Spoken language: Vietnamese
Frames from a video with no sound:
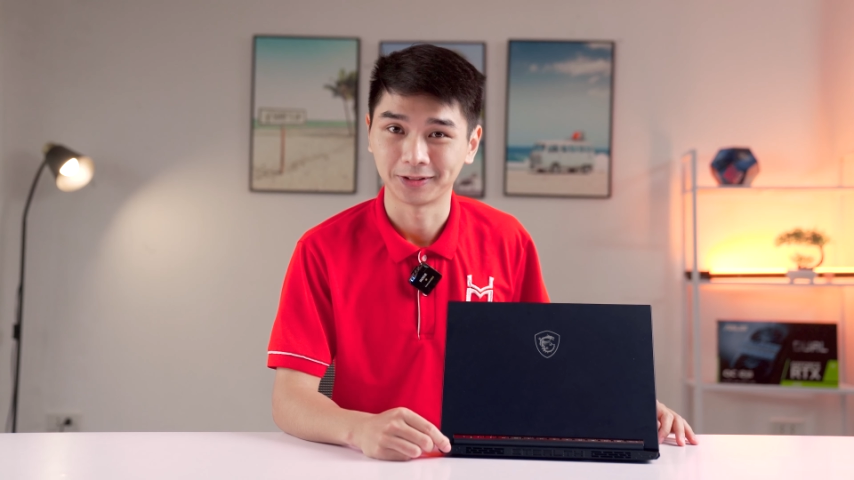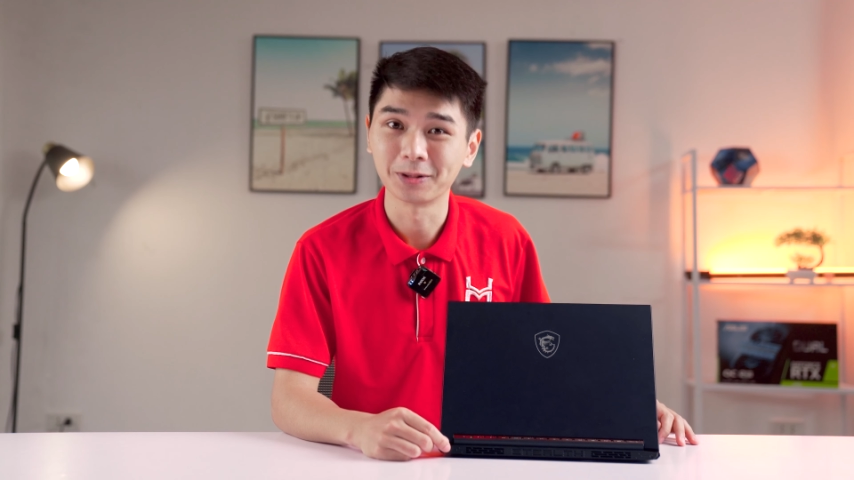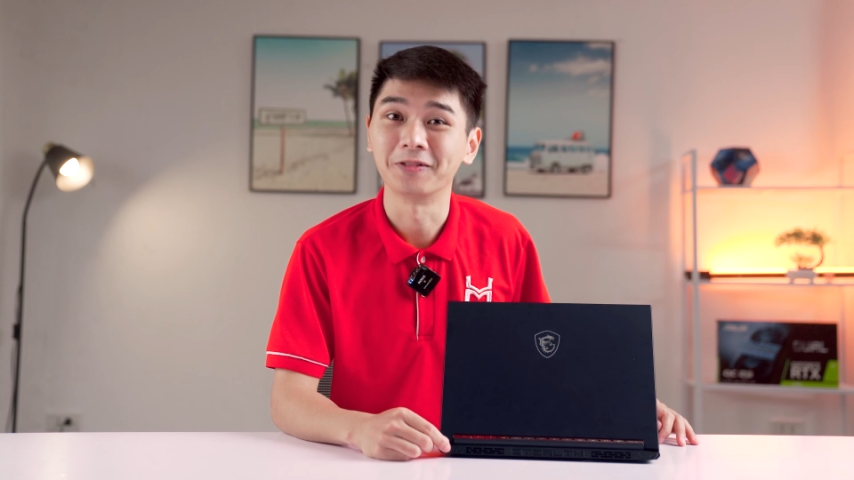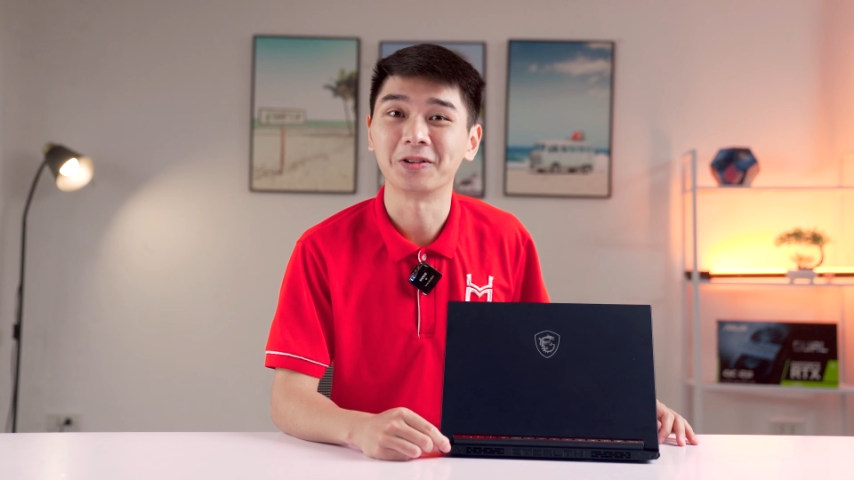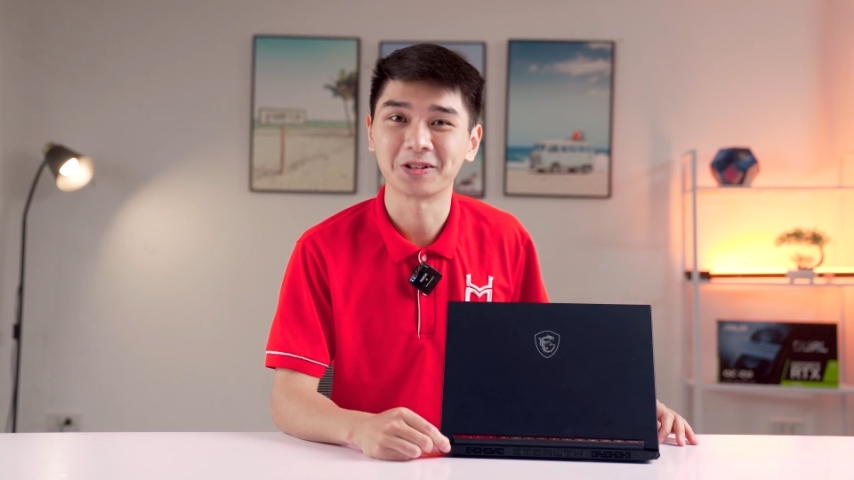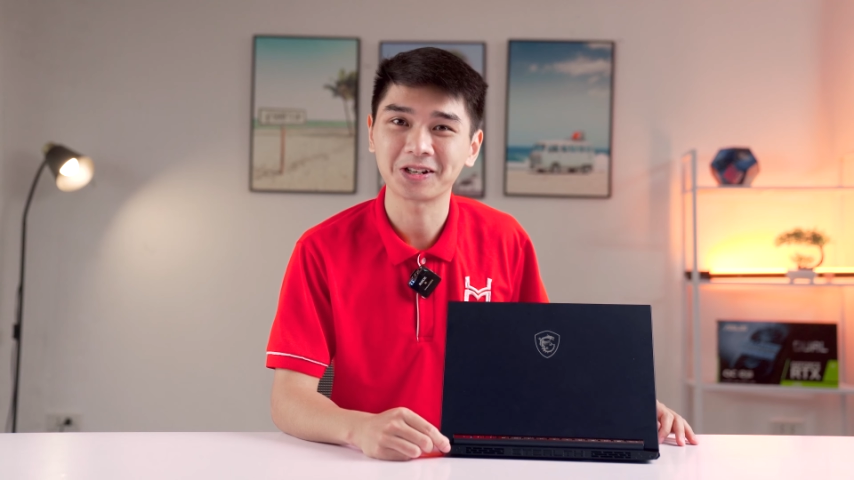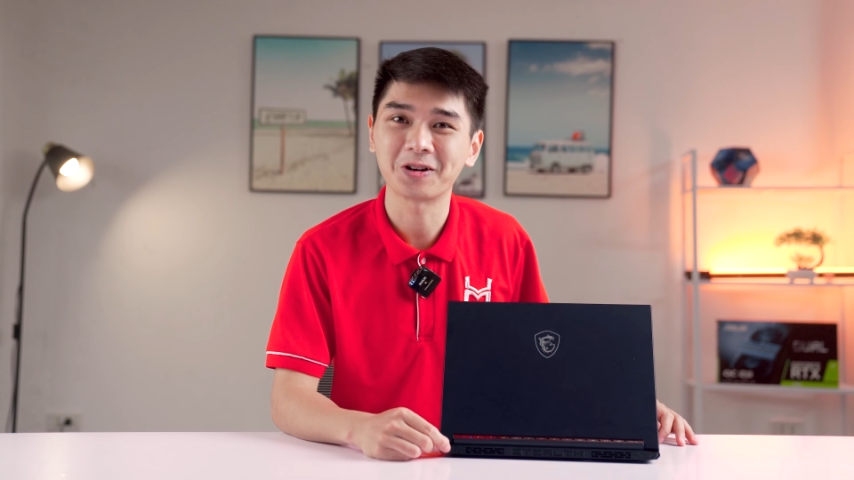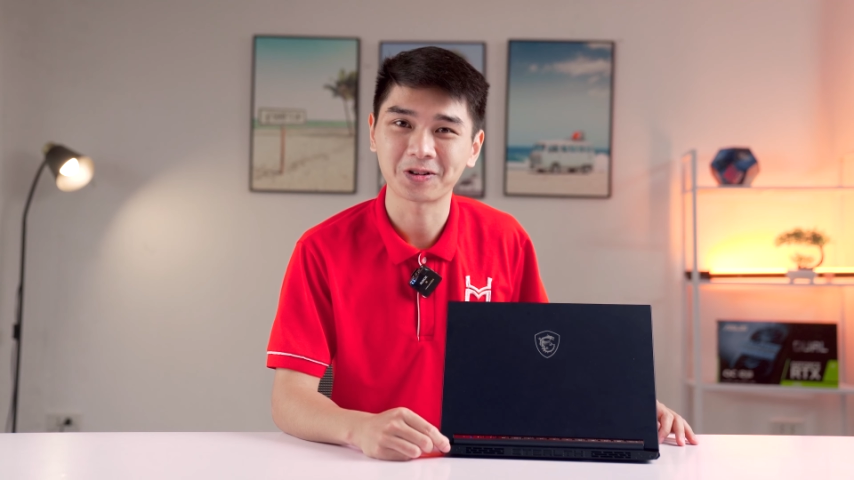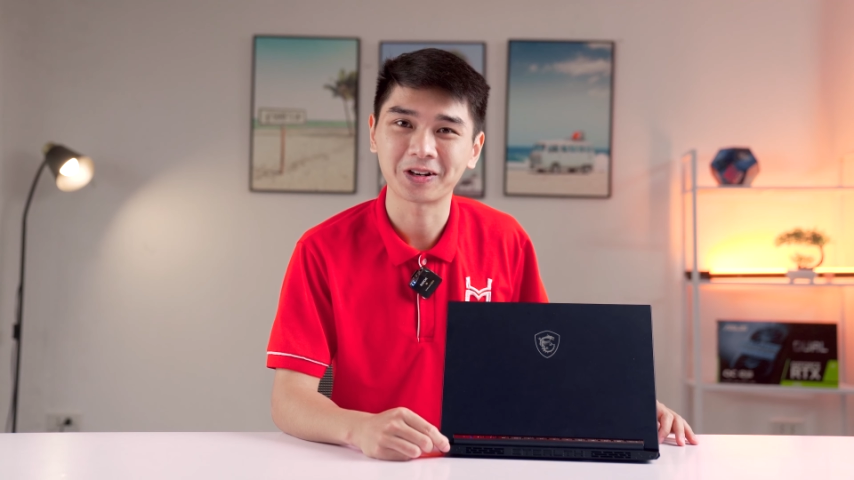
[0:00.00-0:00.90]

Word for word: bởi vì nó rất ngon